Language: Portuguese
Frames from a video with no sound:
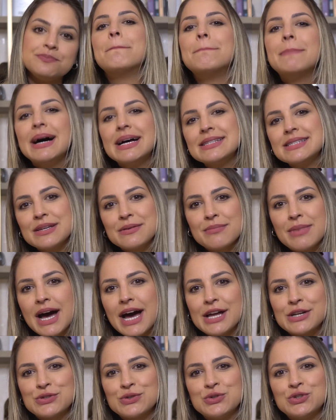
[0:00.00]
Mas em
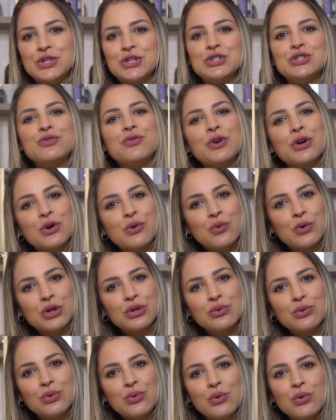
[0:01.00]
março, gente, foi
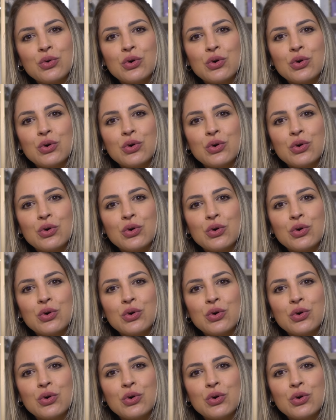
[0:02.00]
quando o